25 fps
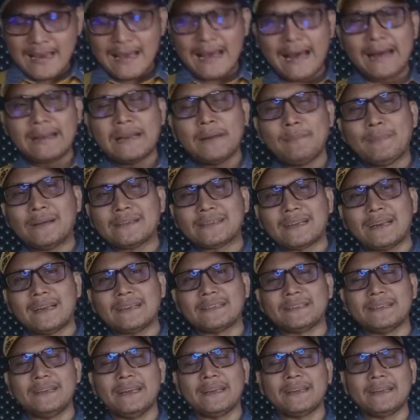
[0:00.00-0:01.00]
Ada
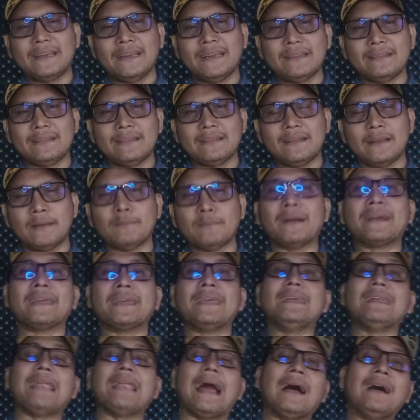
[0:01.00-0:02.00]
masalah sedikit
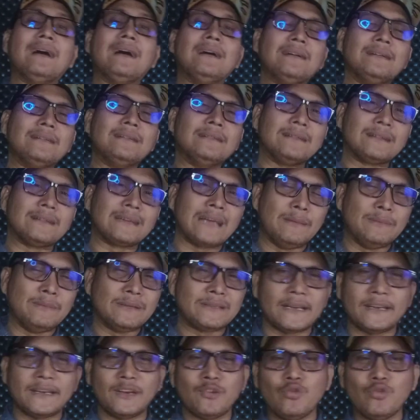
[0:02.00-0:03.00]
menghilang, gak
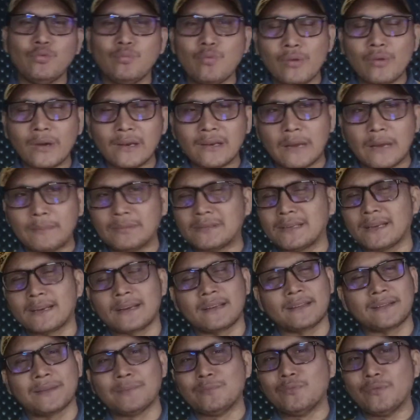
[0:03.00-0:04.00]
bisa dihubungin, gak bisa
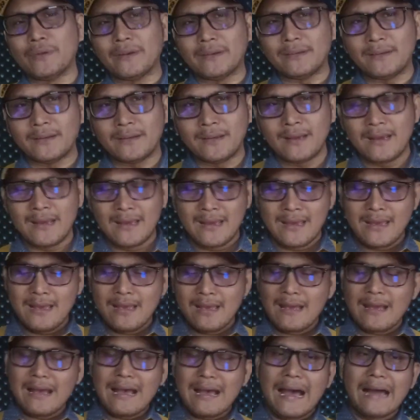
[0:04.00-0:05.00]
diketemuin.
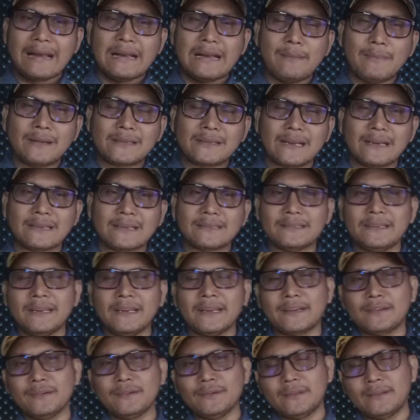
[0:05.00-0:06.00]
Ada masalah
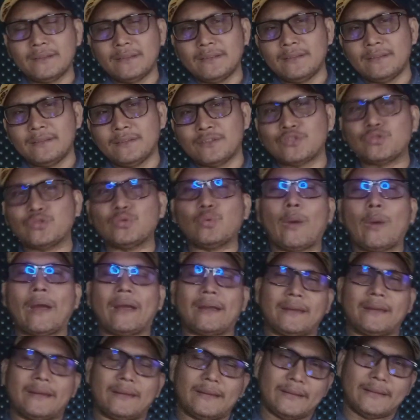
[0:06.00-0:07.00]
sedikit
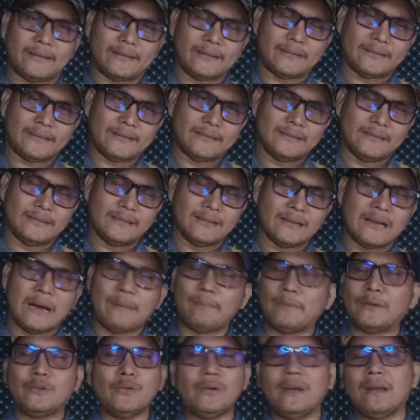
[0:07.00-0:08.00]
cuek,
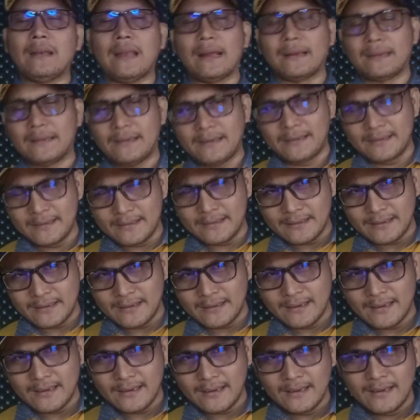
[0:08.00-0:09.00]
gak peduli lagi.
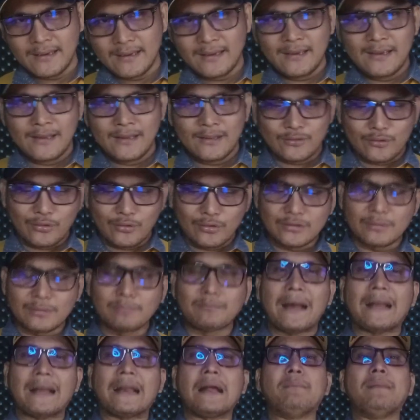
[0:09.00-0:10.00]
Terus
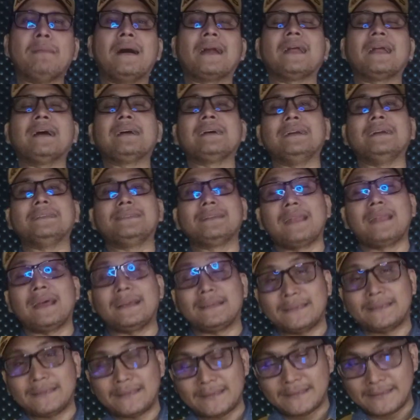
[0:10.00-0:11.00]
marah-marah gak
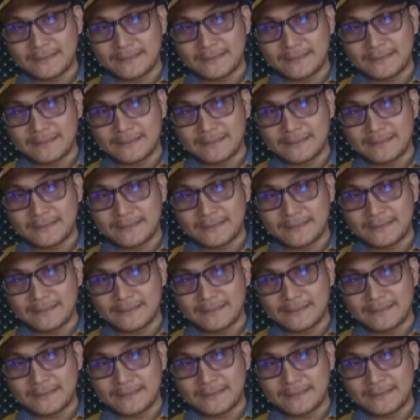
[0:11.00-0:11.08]
jelas.